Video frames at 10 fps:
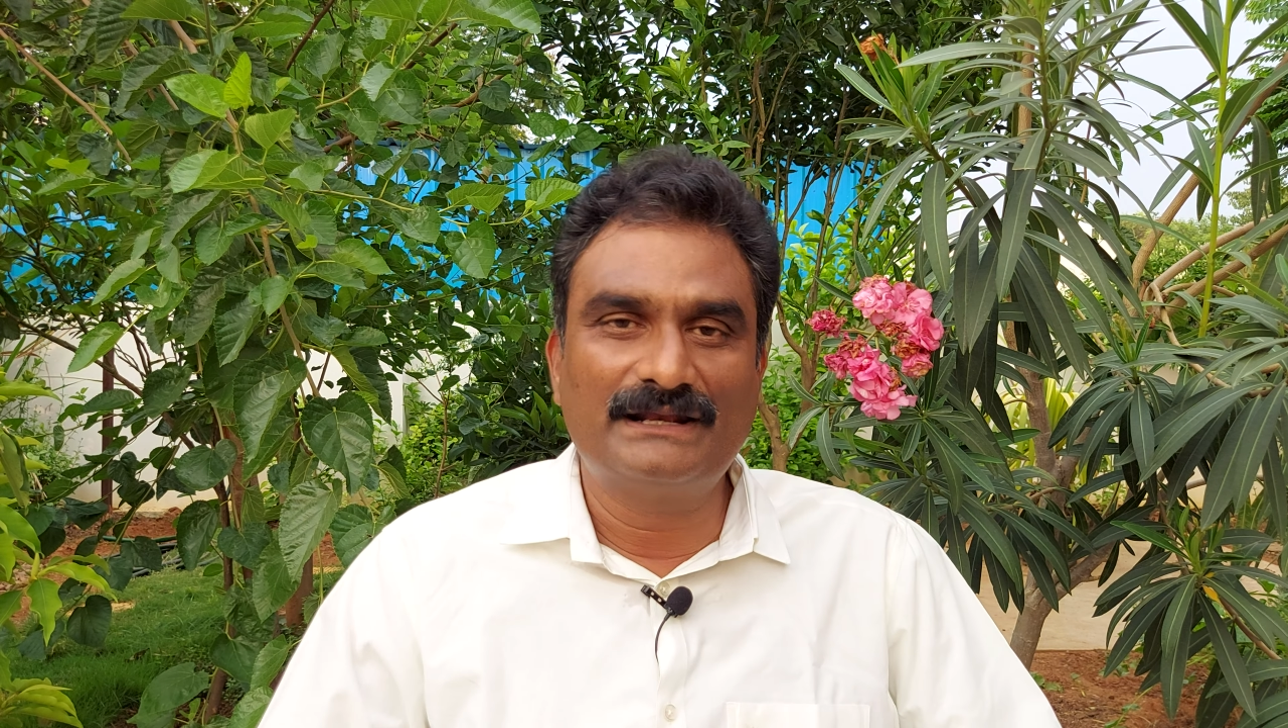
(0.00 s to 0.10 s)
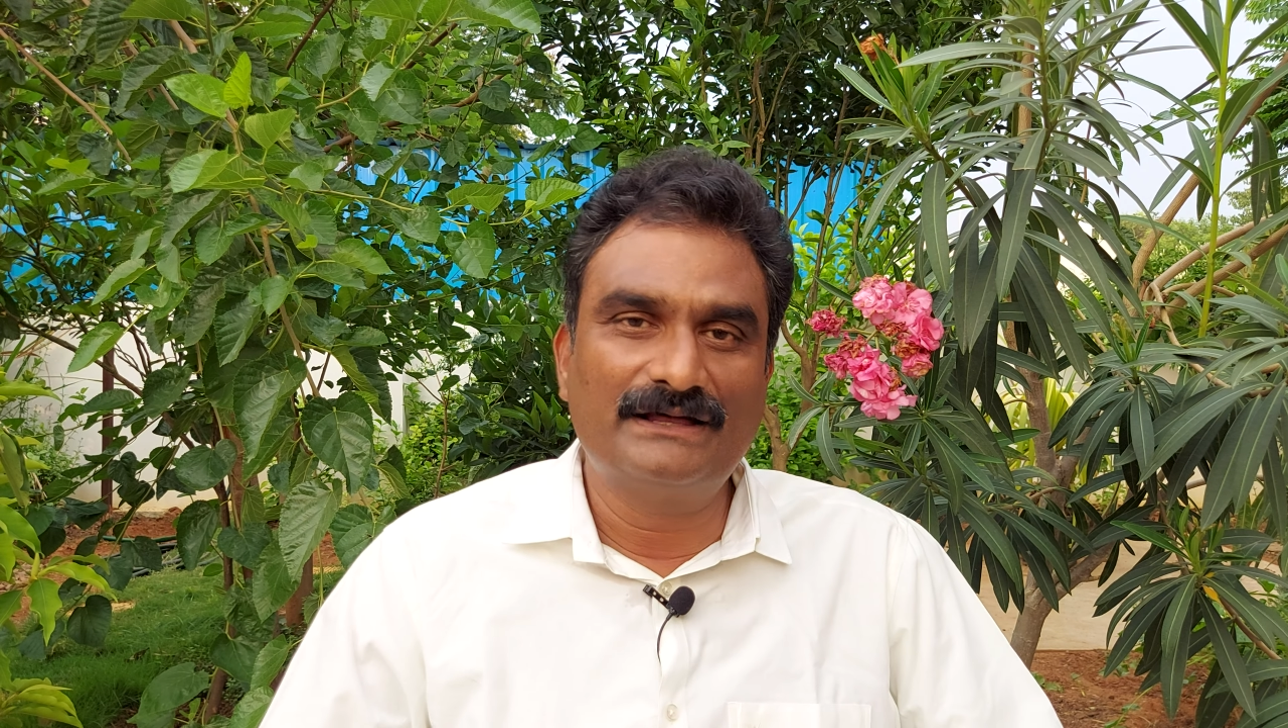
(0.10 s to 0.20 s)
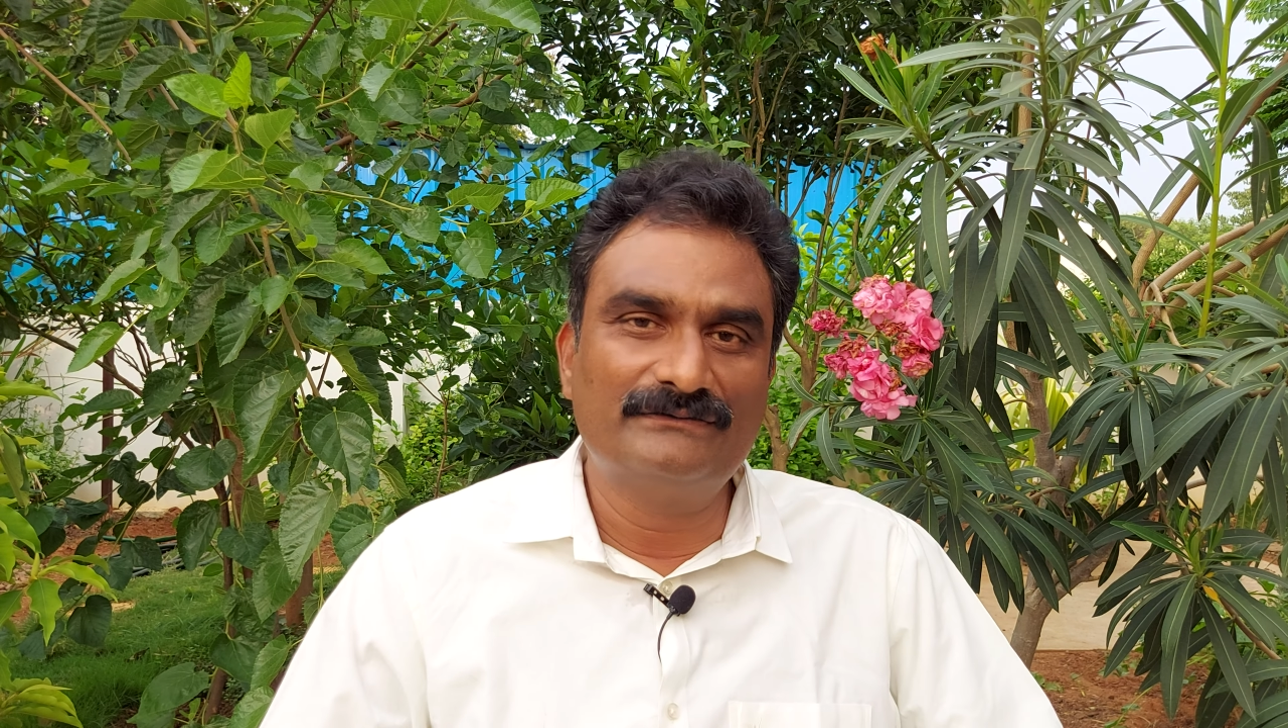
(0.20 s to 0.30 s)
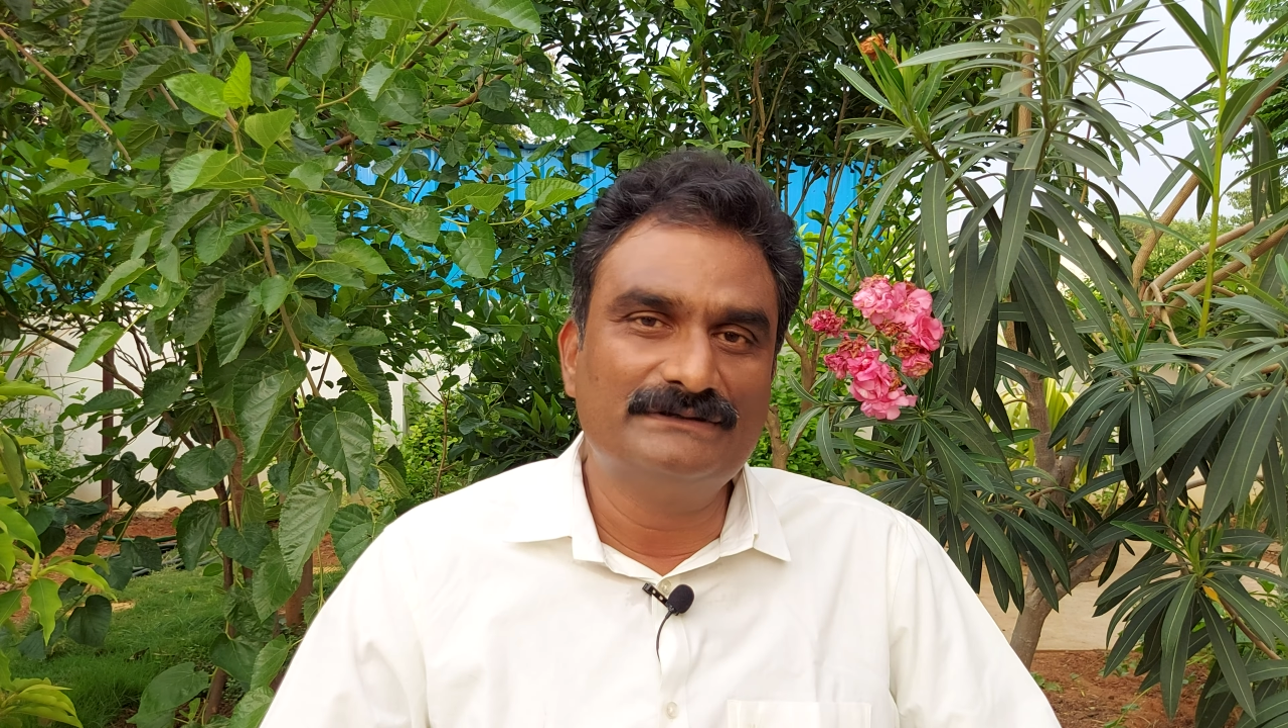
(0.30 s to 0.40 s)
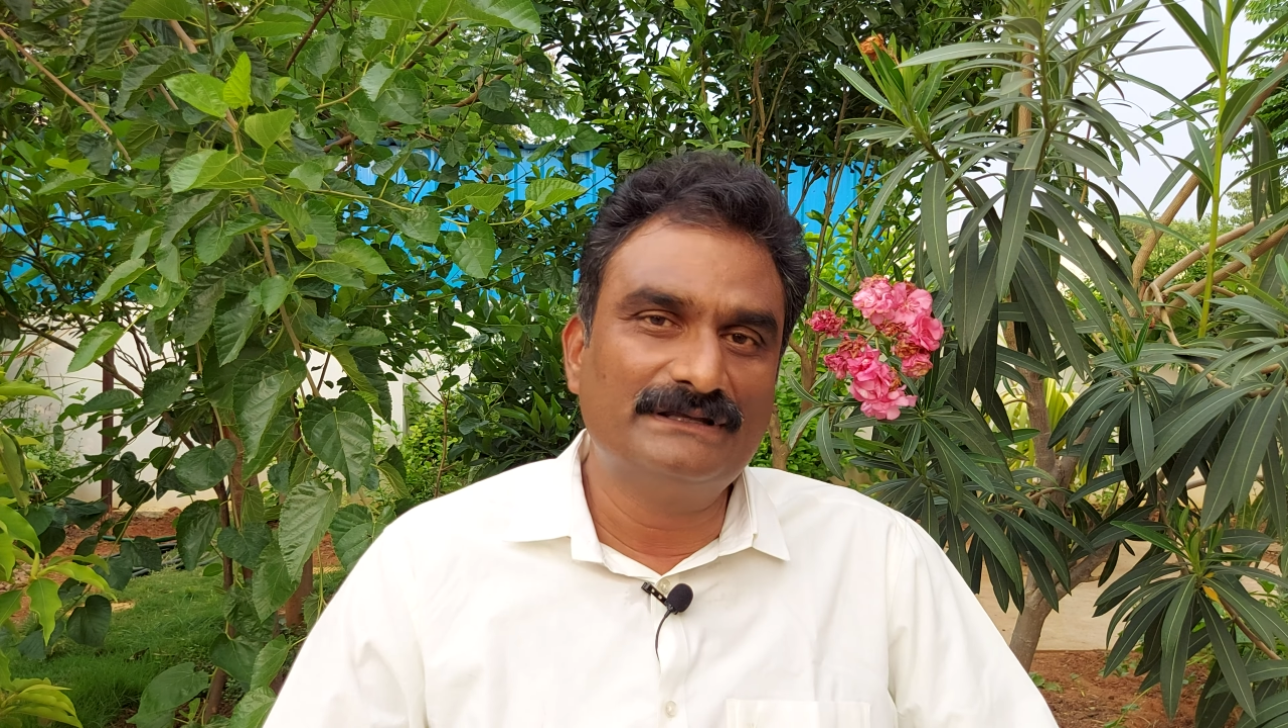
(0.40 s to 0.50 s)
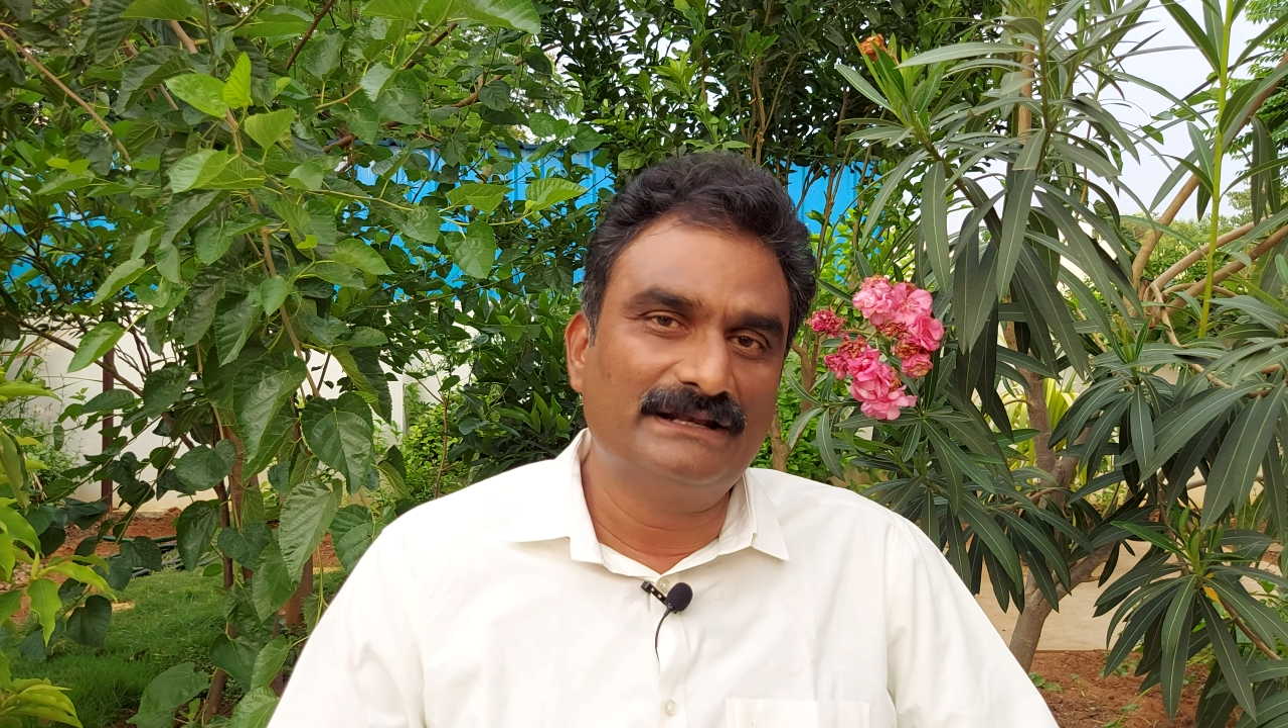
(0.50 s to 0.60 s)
ఎలా ఉంది